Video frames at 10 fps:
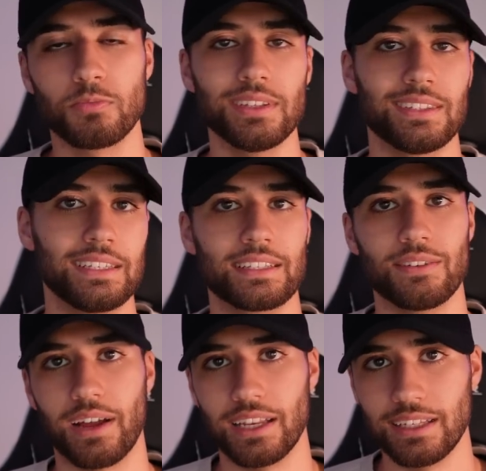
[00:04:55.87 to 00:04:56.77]
bis
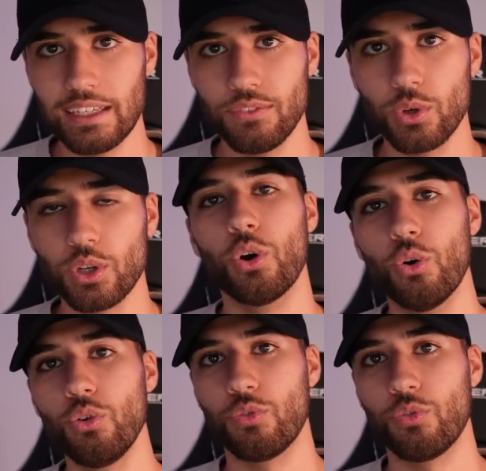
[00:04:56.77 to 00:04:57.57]
diese validiert wird und